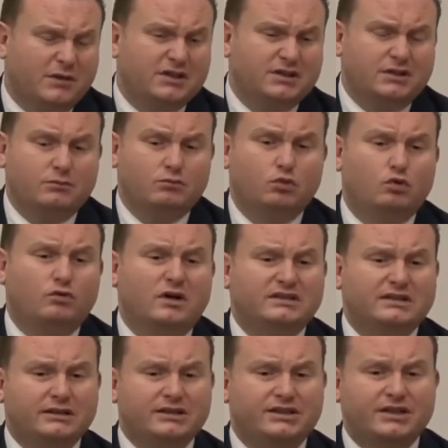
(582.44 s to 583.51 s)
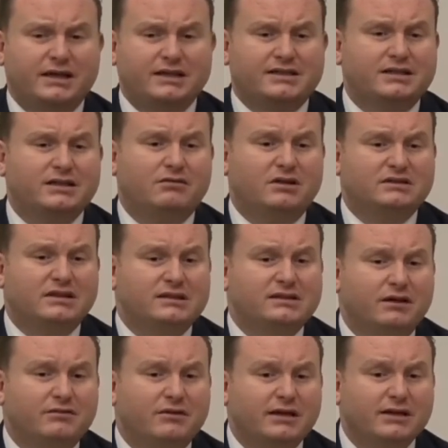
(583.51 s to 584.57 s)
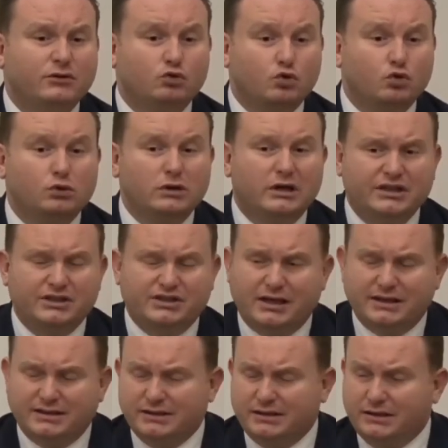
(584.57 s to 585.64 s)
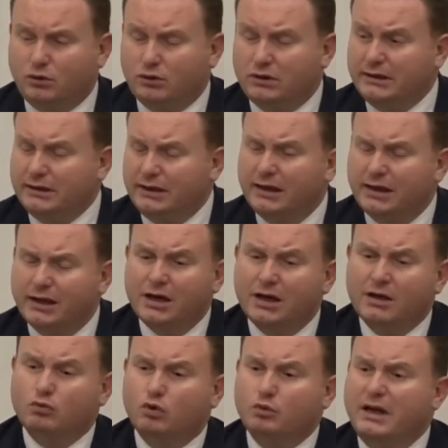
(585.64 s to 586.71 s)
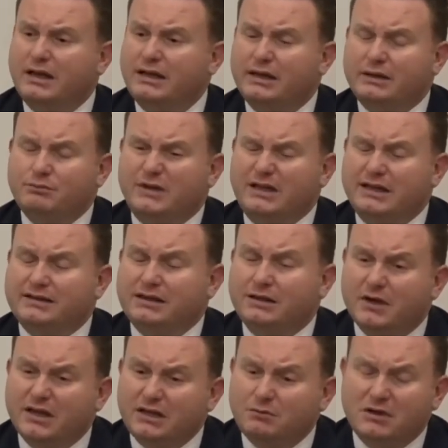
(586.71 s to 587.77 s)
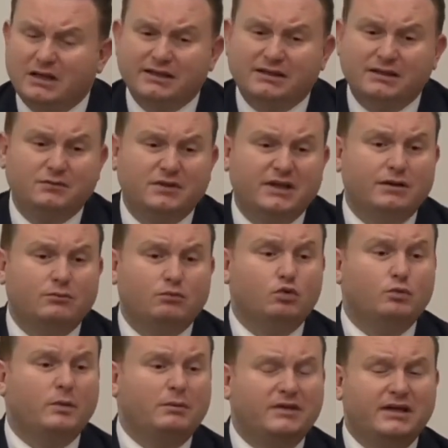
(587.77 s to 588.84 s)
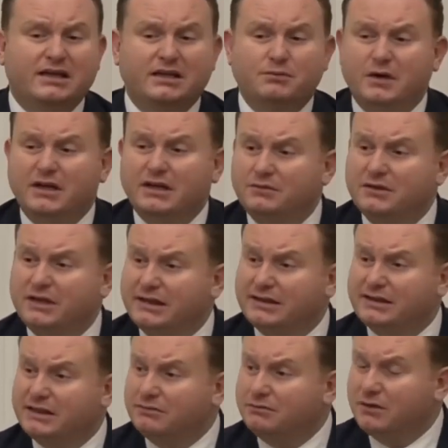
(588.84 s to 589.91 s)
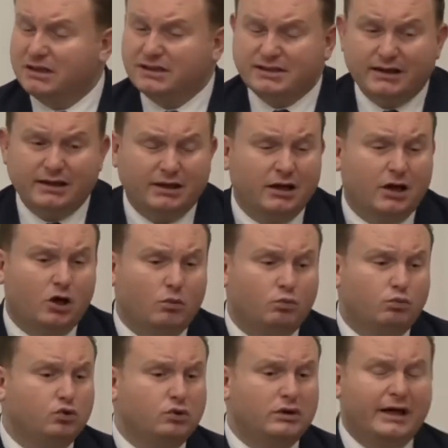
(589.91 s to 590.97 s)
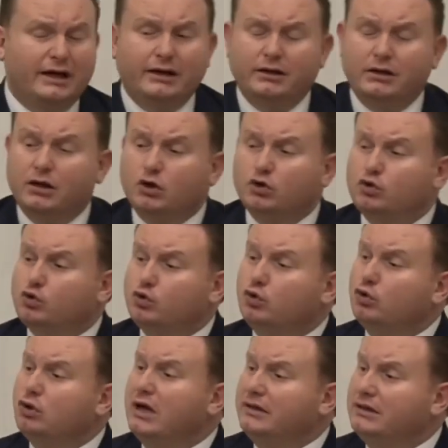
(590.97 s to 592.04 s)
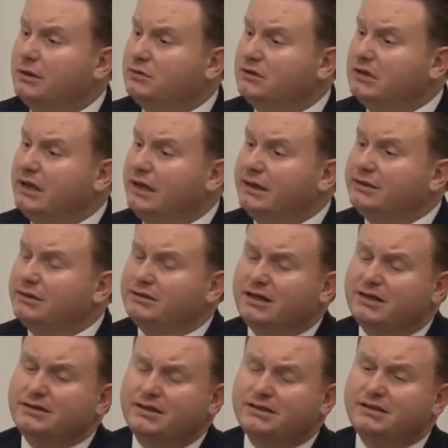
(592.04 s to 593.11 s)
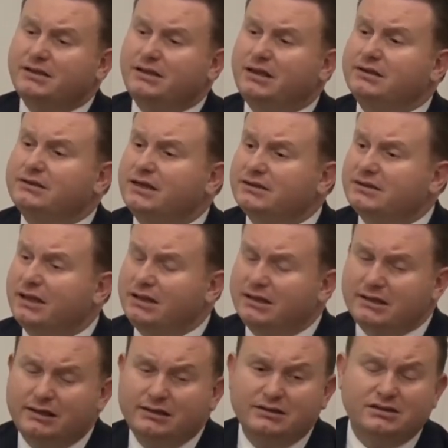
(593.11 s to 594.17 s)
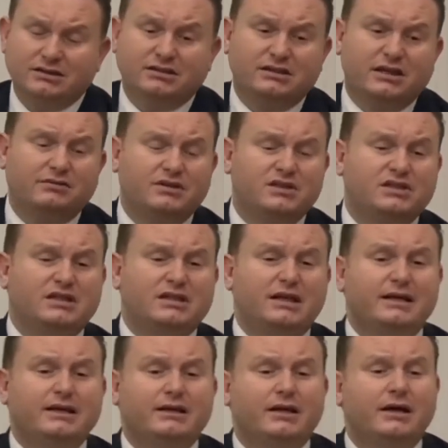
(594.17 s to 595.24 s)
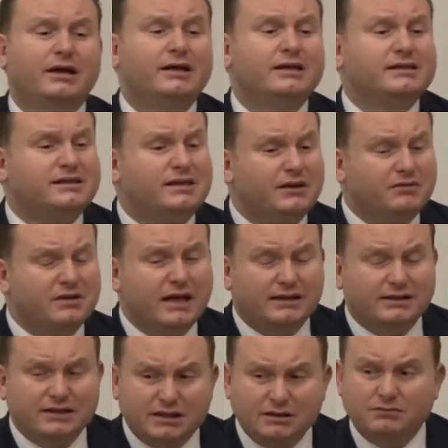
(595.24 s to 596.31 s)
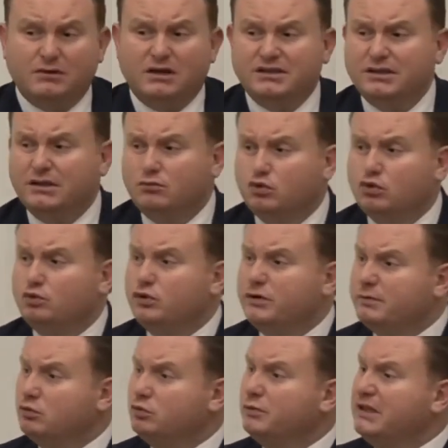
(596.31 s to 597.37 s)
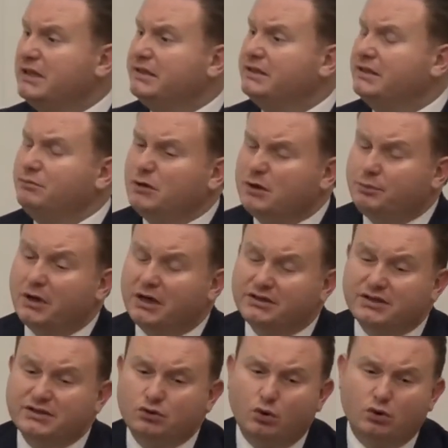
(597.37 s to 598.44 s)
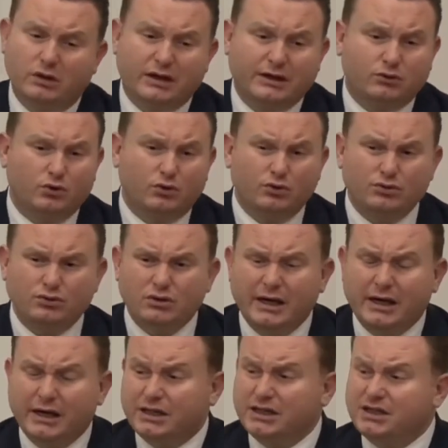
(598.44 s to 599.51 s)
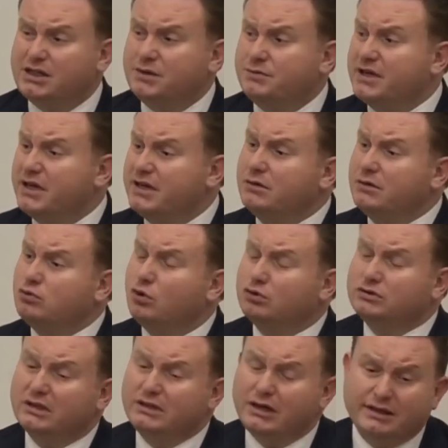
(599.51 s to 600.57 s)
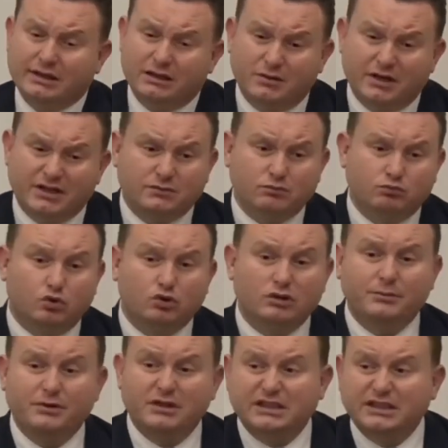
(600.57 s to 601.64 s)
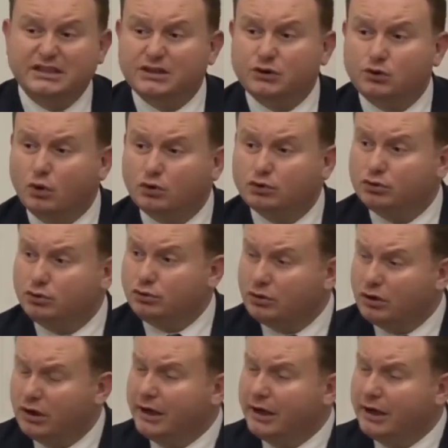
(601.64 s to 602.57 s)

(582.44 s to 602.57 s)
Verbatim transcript: Biz bu vatan içerisinde, vatanseverlik duyguları içerisinde olan, bu millete benim milletim diyen, bu memleket benim diyen kim varsa bunda şuur anlamında tasasıyla tasalanan, sevinciyle sevinen kim varsa bunu biz bu milletin bir parçası olarak görürüz. Hiç kimseyi de bu noktada ayırmayız. Burada bir ırk yoktur.